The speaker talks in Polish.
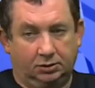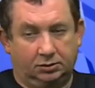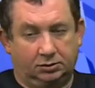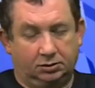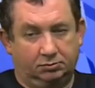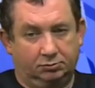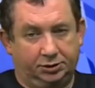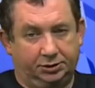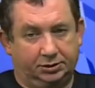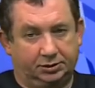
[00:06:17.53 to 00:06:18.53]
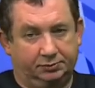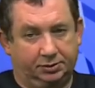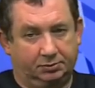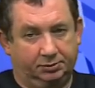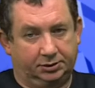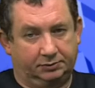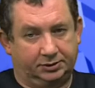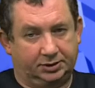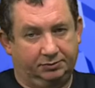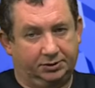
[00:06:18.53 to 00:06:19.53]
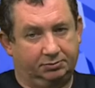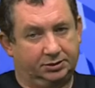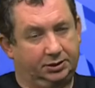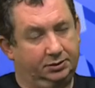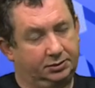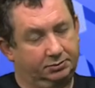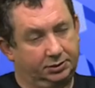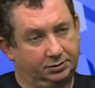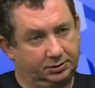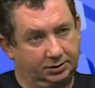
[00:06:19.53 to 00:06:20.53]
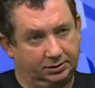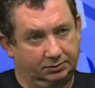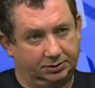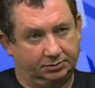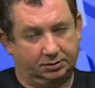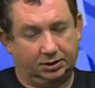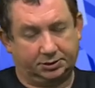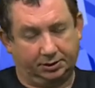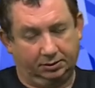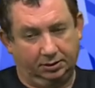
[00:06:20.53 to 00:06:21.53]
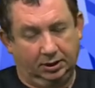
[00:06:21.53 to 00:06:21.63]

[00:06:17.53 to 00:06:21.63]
no to musi ten swój komitet wystawić albo z jakiegoś komitetu startować. Dlaczego?